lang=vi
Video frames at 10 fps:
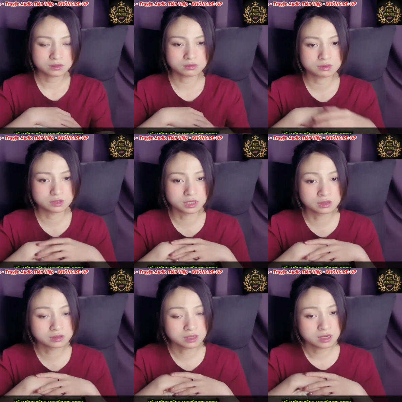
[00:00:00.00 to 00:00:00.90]

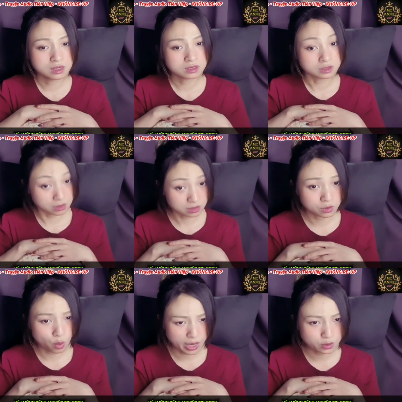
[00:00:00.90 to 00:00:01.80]
nhưng thực lực
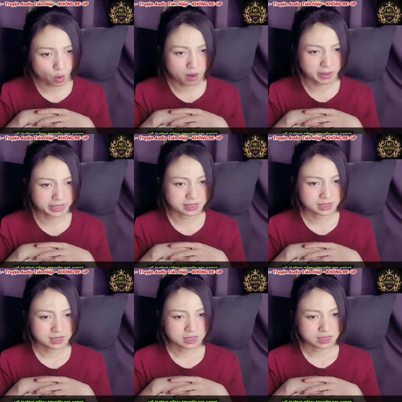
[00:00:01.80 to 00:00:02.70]
của hắn quá mạnh
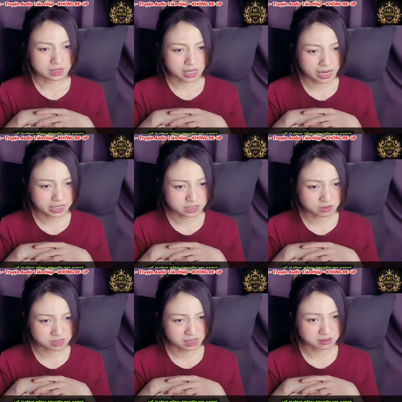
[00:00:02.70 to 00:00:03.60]
ta lại sợ
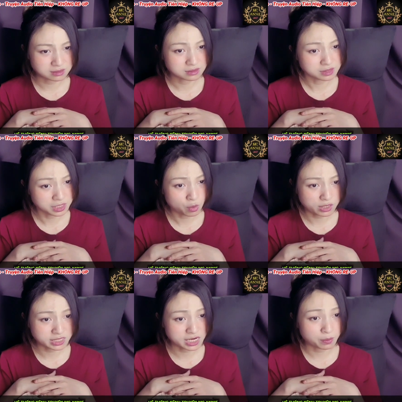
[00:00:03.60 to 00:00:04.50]
rằng đi qua
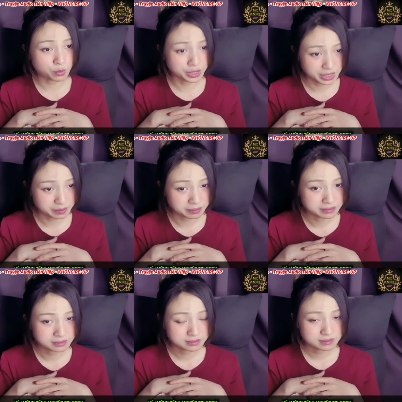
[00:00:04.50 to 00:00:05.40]
sẽ gặp nguy hiểm
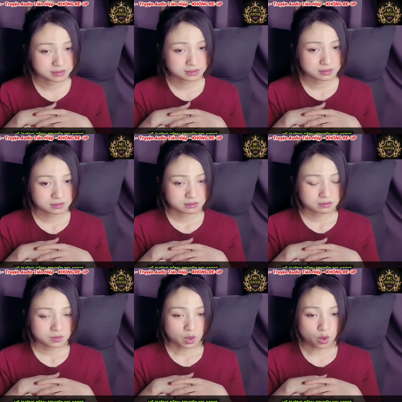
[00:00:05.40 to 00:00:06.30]

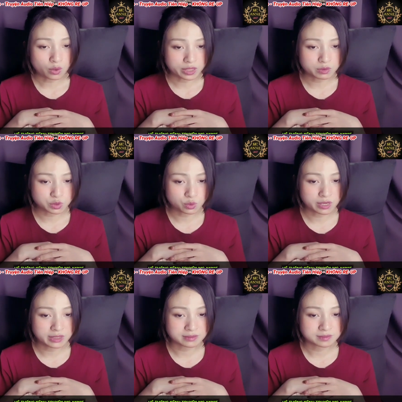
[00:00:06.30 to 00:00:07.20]
hổ kiêu run
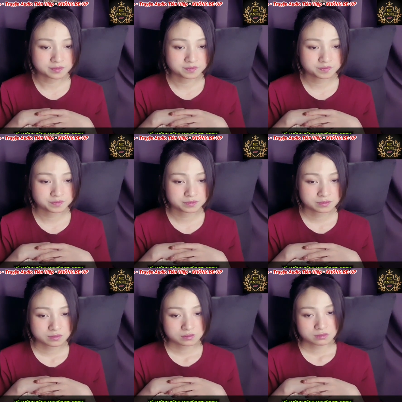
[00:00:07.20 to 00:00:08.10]
lên
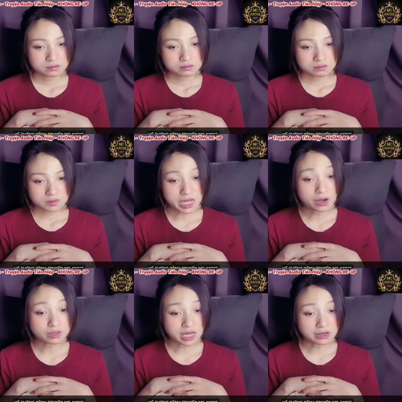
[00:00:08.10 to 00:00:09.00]
đã
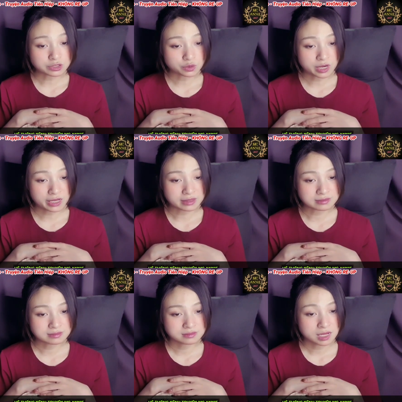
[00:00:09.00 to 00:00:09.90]
có ta ở chỗ này
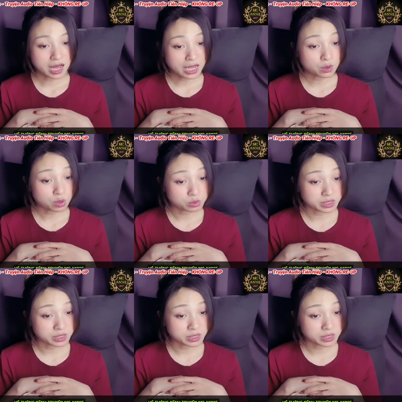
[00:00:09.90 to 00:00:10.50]
ai cũng không thể